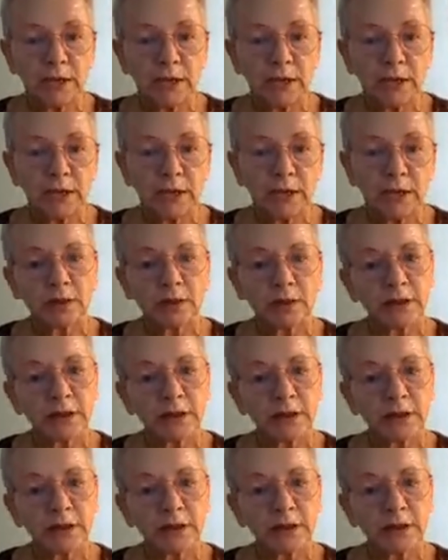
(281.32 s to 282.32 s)

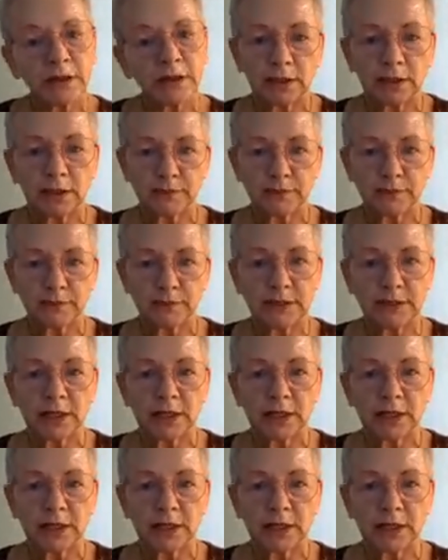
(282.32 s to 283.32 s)
rozporządzenia na dodatek
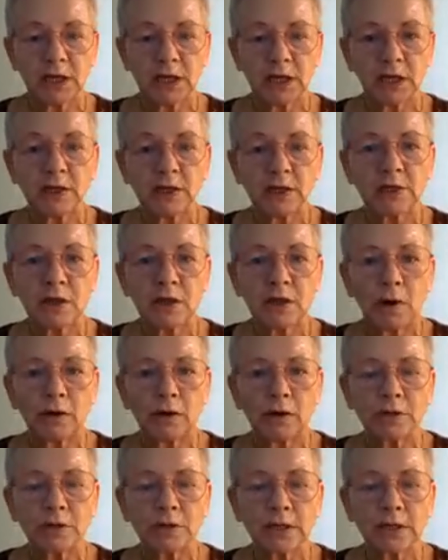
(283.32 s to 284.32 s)
wstecznie
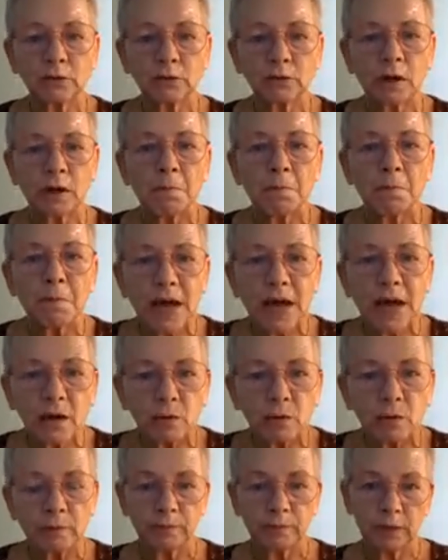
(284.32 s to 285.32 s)
działające,
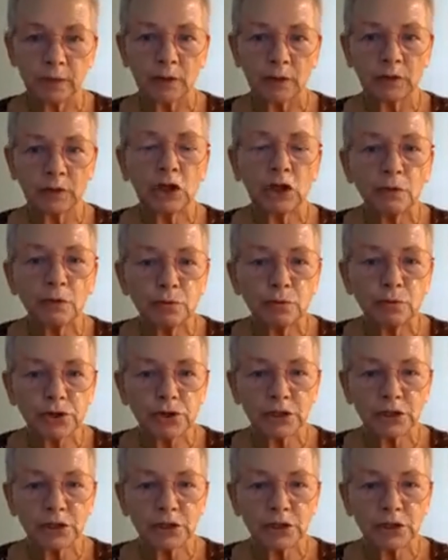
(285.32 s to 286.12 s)
które mają